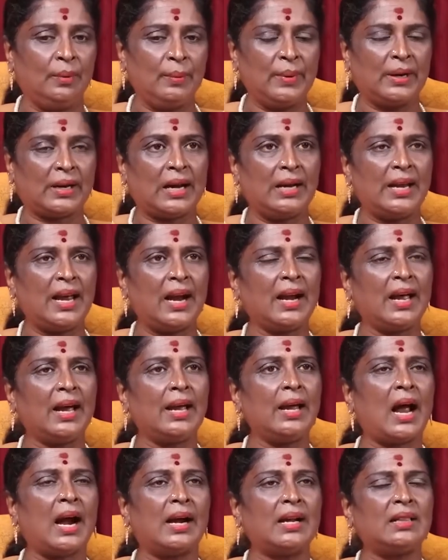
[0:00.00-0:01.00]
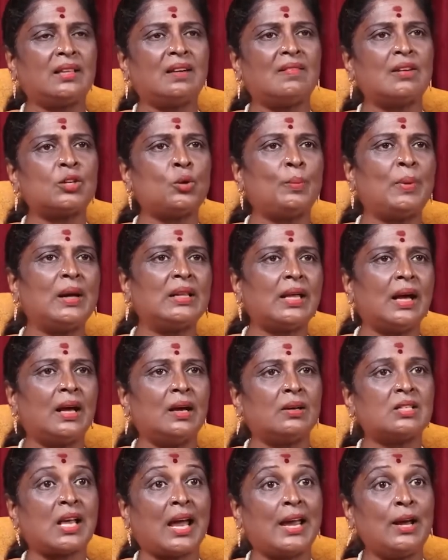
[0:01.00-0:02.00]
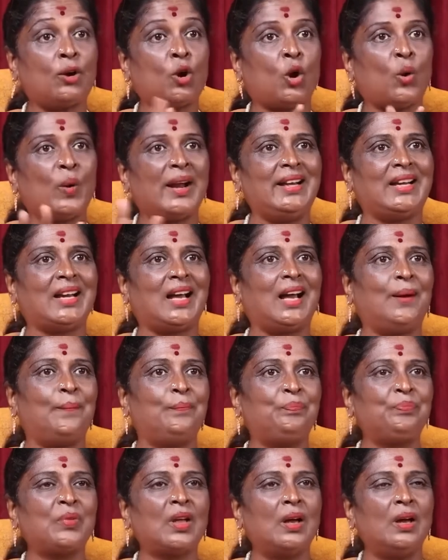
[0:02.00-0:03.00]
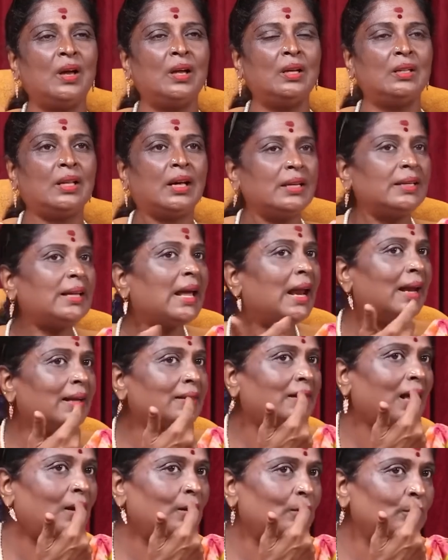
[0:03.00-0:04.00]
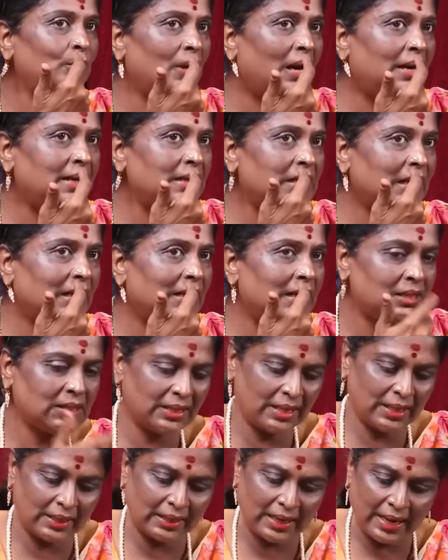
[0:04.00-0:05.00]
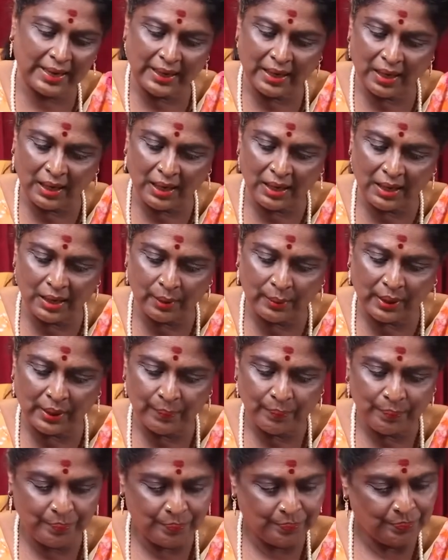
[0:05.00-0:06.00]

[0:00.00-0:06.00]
இம்ம கல்யாணம் ஆகி அடுத்த வருஷம் பார்த்தா சைக்கோ ஆயிட்டான் இந்த இங்கெல்லாம் தழும்பு அடிச்சு கிடிச்சு இங்க கை கால் அங்க பேரு